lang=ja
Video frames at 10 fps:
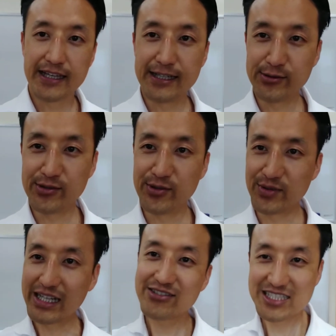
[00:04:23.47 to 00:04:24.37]
あ
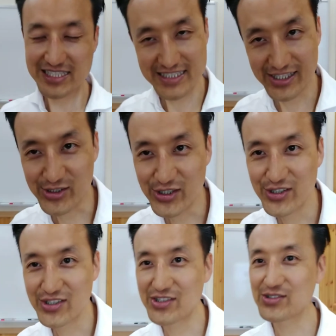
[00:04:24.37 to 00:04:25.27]
の、楽ちんだと
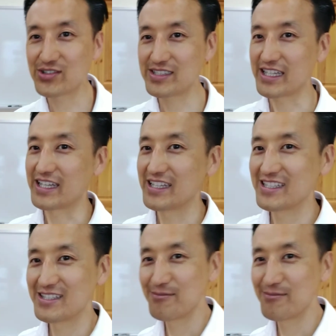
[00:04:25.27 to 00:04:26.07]
いうことで、